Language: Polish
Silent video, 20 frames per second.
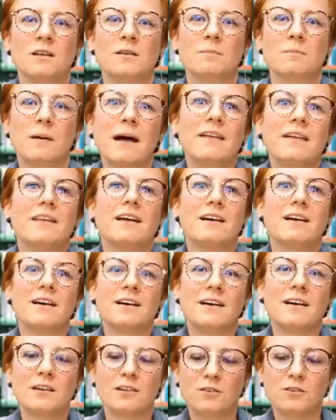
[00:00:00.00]

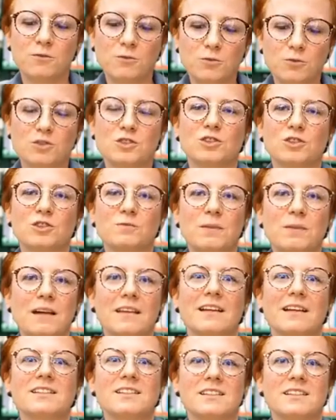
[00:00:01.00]
Pana twórczość,
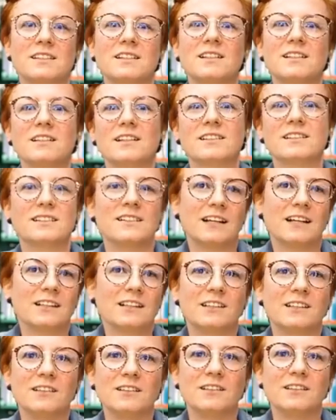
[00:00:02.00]
Pana styl jest
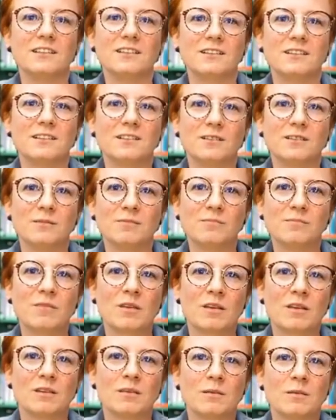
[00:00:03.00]
taki
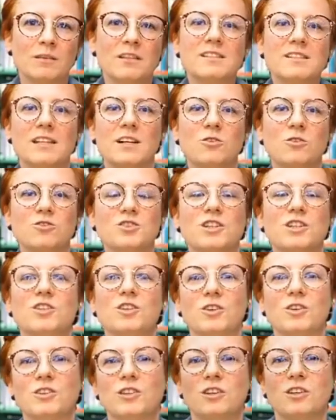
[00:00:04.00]
y,
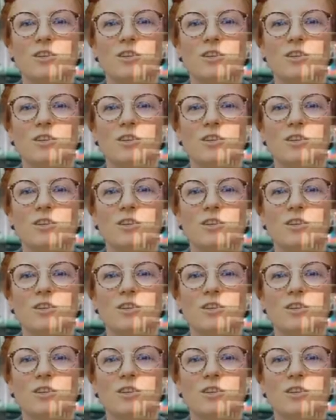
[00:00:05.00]
niezakorzeniony? O,